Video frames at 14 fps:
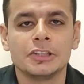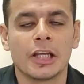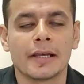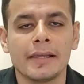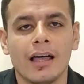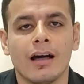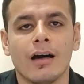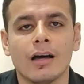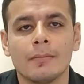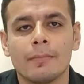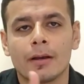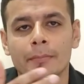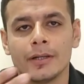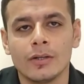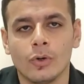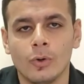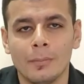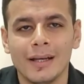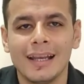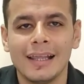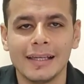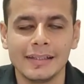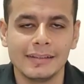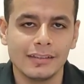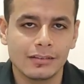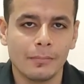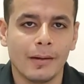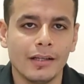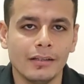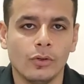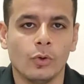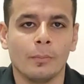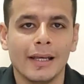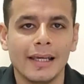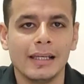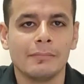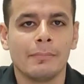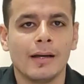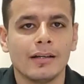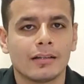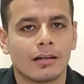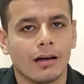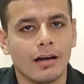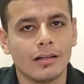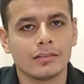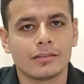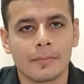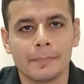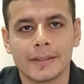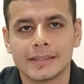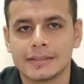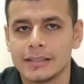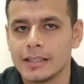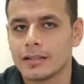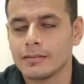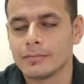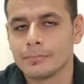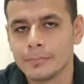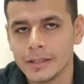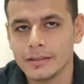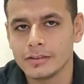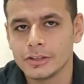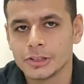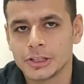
لشريحه اكبر من العملاء لان طبعا عملاء البنك اكتر بكتير من